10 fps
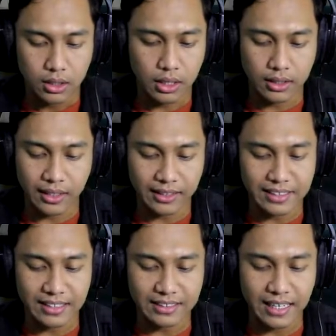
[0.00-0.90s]
Nanti kita
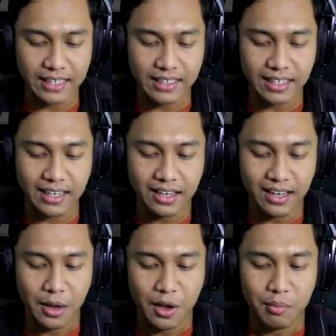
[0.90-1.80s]
selesaiin karena
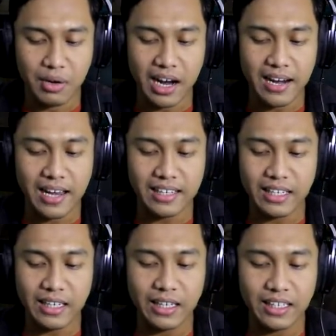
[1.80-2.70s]
berada
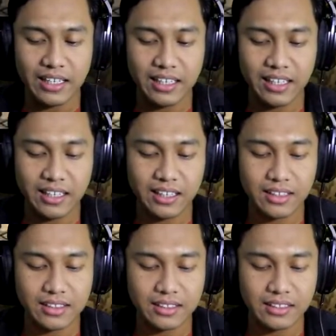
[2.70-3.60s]
di
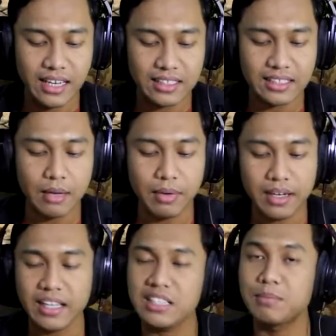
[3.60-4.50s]
uh, next apa
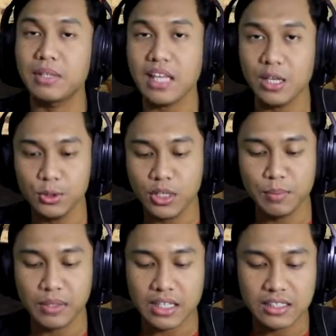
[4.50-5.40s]
next peta juga di
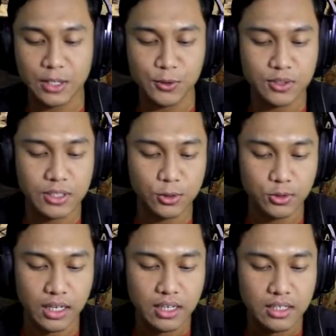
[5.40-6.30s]
peta selanjutnya
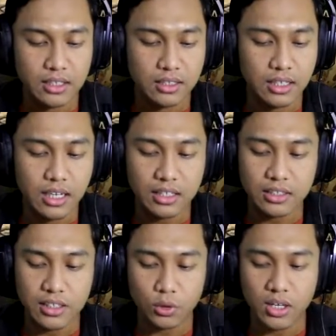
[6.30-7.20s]
juga. Jadi yang di
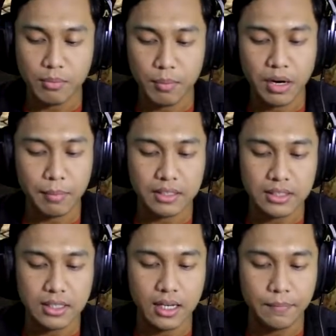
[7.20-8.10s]
sini tuh hanya beberapa
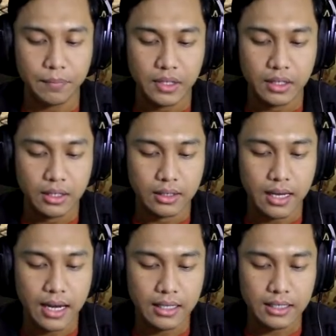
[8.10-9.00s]
saja ya.
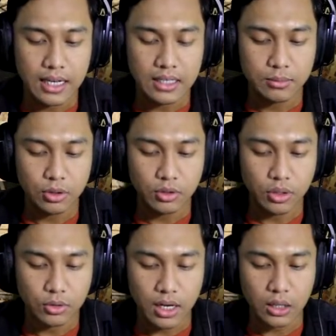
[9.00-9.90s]
Nah ini guys menurut gua
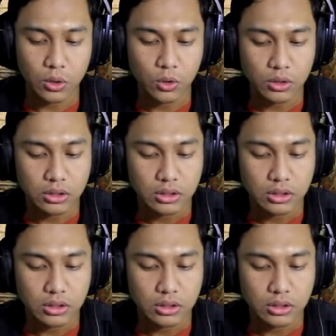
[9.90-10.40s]
tuh yaitu